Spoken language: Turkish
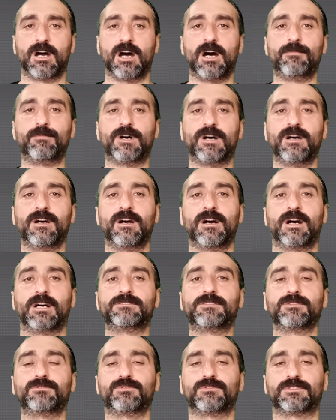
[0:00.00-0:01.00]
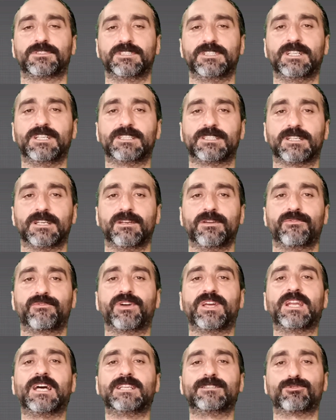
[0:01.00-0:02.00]
Ama Atatürk yine de
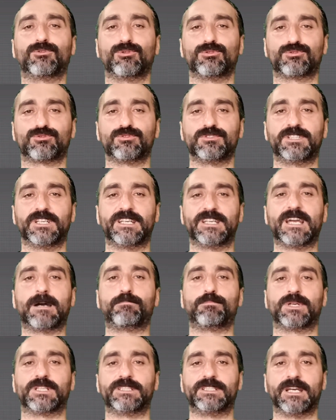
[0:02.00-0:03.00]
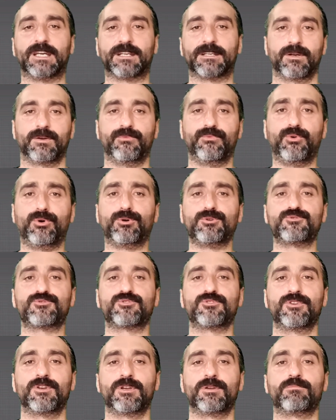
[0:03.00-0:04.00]
fenalık olsun diye yapmadı der. Fox
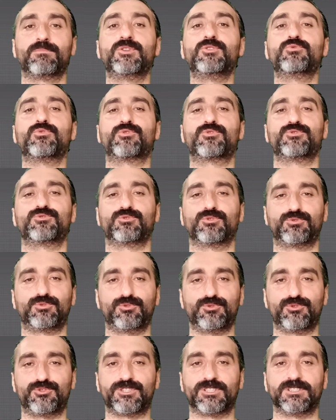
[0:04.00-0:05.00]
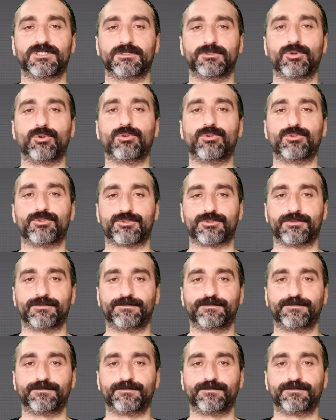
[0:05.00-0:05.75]
1933 yılında ölür.